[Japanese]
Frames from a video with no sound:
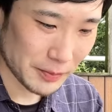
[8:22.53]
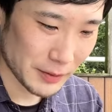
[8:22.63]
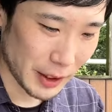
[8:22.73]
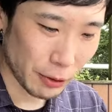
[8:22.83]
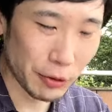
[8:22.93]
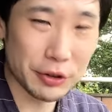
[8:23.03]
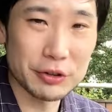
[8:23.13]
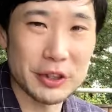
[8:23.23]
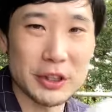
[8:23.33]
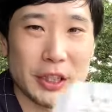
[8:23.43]
ね、こういうふう
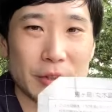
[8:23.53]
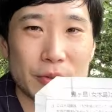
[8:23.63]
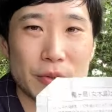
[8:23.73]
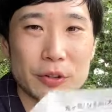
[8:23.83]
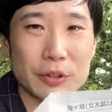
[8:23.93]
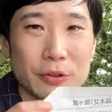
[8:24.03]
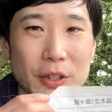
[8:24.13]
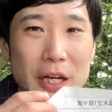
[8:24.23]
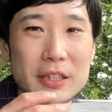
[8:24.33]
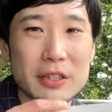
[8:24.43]
にちゃんといろいろ
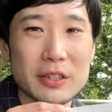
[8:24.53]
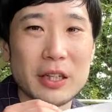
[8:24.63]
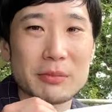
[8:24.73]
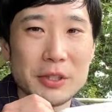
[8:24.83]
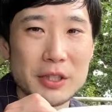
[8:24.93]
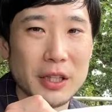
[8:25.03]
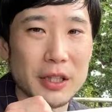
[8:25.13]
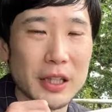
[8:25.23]
解説がありまして。